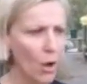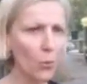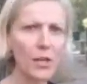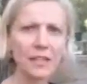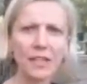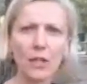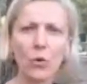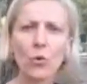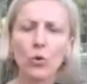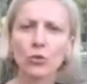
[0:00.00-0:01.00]
Quindi
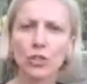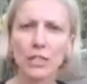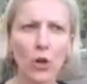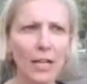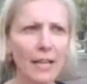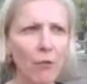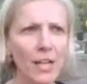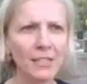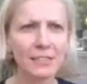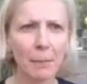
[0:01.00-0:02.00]
un consiglio a chi ha
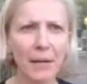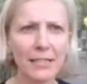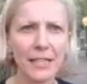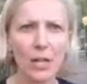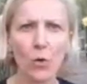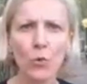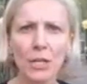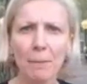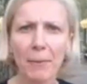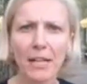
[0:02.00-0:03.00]
voglia di intraprendere un
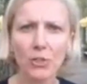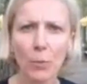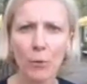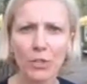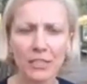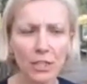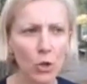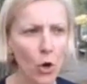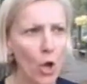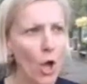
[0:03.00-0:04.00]
impegno politico.